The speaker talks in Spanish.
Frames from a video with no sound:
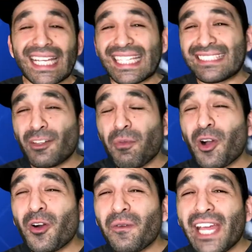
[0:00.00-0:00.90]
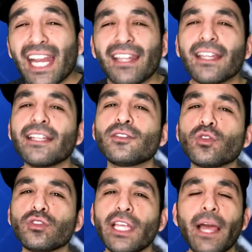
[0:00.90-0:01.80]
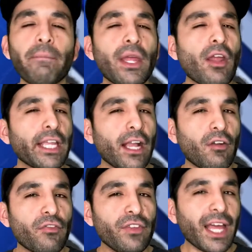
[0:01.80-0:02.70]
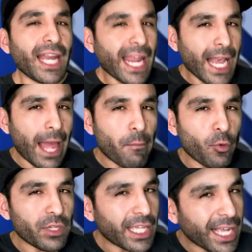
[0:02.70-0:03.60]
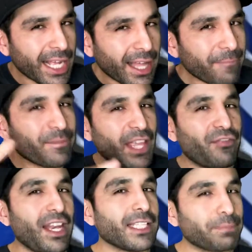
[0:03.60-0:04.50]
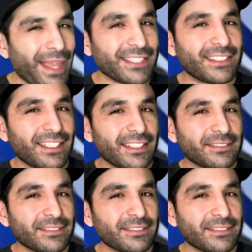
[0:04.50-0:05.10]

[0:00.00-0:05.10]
está un poco verde que esto suceda, pero hay que confiar en la muñeca de Phil Spencer.